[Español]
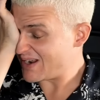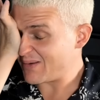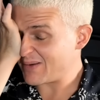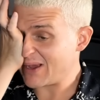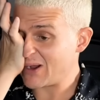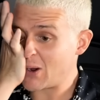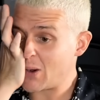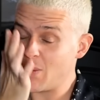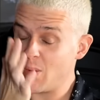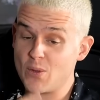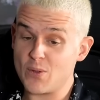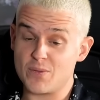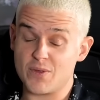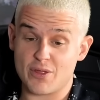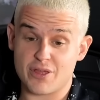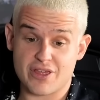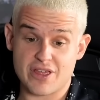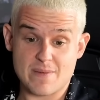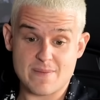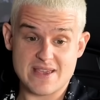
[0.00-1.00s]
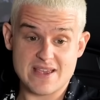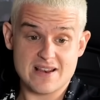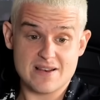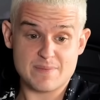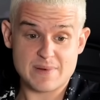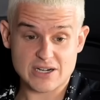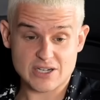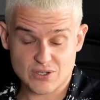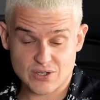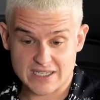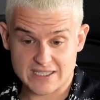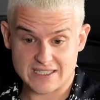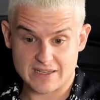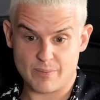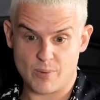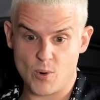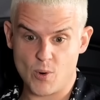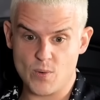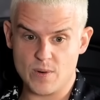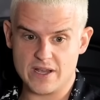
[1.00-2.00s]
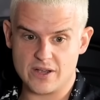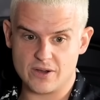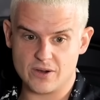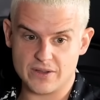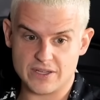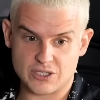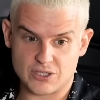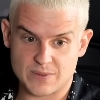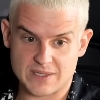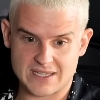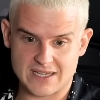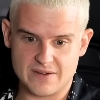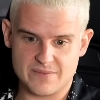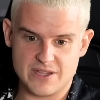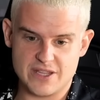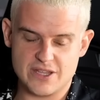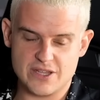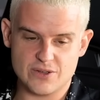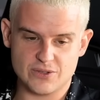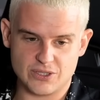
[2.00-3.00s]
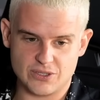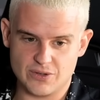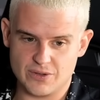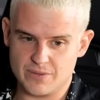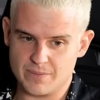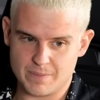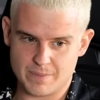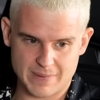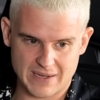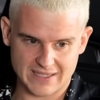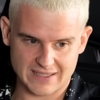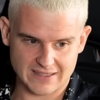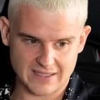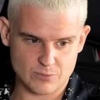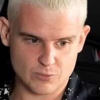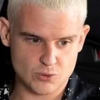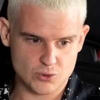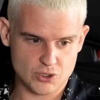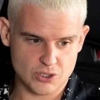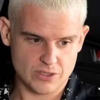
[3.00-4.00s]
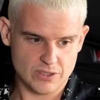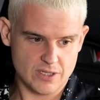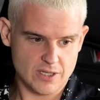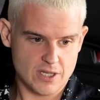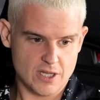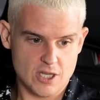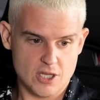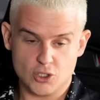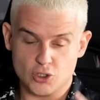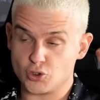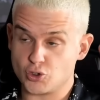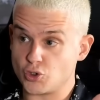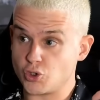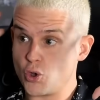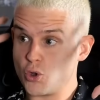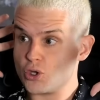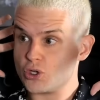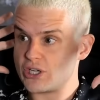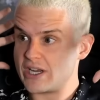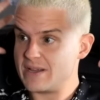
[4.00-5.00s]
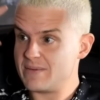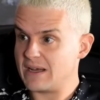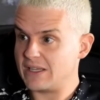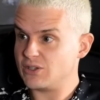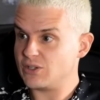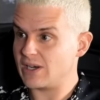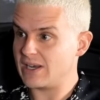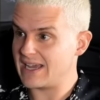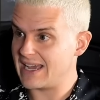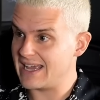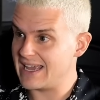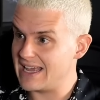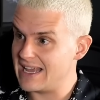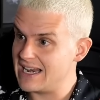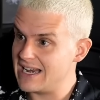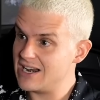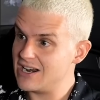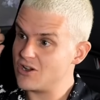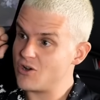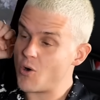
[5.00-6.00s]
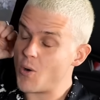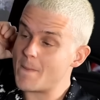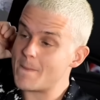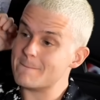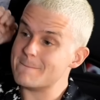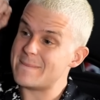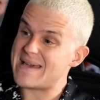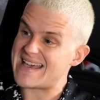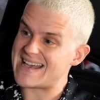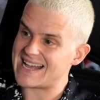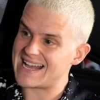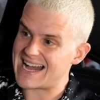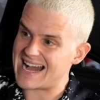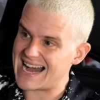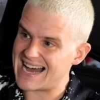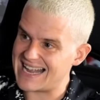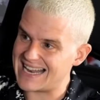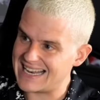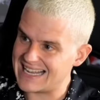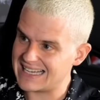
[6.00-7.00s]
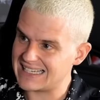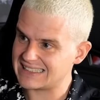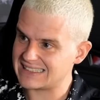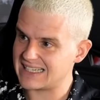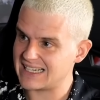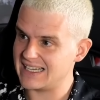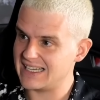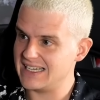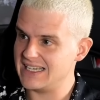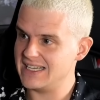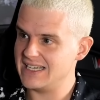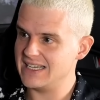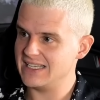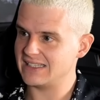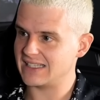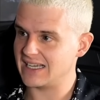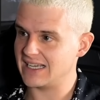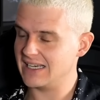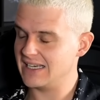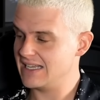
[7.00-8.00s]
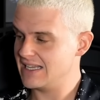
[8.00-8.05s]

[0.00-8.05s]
Habían como 12.000 personas de público. De hecho, ves el vídeo, tío, impacta mucho. Todos animándole a él, con bengalas ahí y tal.